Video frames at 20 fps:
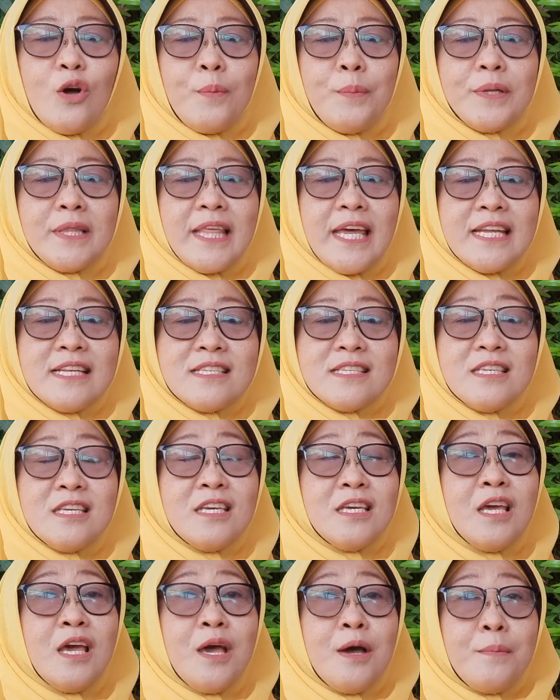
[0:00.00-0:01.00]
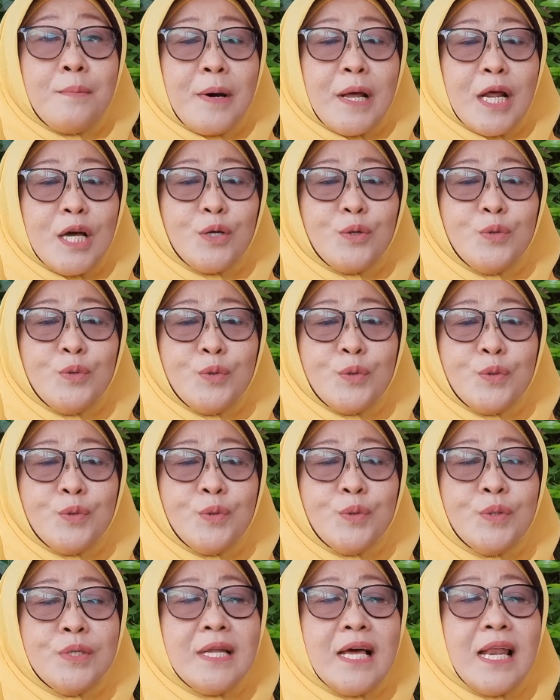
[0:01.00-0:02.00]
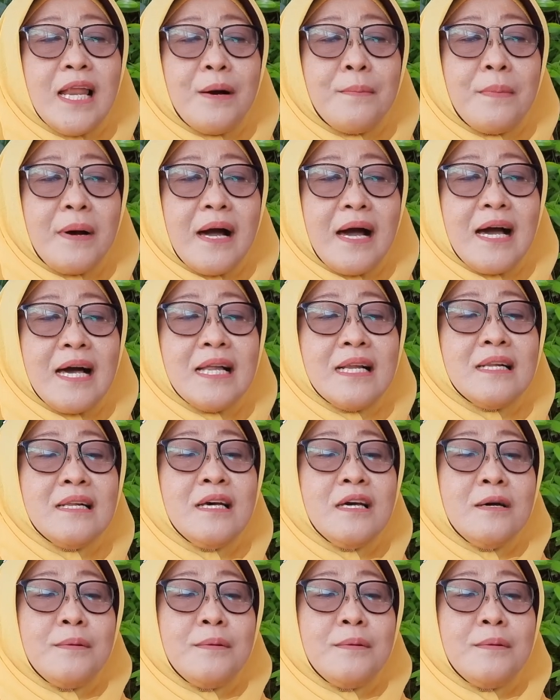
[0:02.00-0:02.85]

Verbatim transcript: kompetensi para guru dalam hal